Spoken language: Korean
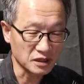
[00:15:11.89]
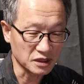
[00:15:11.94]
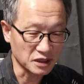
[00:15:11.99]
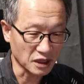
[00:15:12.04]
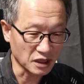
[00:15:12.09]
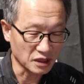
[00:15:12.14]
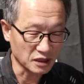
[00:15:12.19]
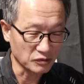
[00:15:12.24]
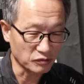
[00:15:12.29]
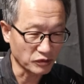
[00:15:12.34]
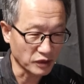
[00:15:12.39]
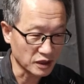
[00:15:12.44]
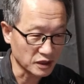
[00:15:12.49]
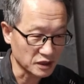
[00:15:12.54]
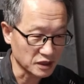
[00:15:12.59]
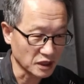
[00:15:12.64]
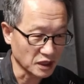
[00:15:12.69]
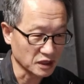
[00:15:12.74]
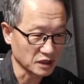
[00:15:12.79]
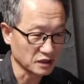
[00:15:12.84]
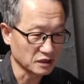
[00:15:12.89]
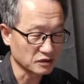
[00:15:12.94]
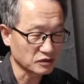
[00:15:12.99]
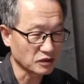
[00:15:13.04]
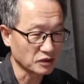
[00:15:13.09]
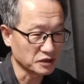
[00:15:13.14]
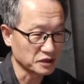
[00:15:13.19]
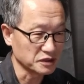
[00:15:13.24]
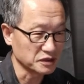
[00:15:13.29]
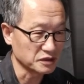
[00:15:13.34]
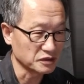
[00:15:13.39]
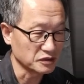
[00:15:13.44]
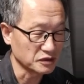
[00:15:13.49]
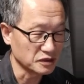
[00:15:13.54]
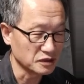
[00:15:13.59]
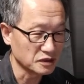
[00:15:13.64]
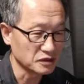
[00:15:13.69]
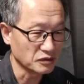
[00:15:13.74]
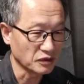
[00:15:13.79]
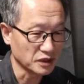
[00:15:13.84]
얘기 왜 얘기를
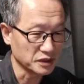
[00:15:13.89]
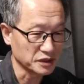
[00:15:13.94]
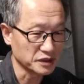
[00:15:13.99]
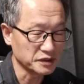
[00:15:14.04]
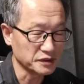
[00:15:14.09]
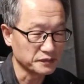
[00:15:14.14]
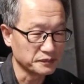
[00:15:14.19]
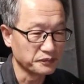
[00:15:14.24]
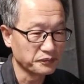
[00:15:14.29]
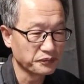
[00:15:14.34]
꺼내는 거니?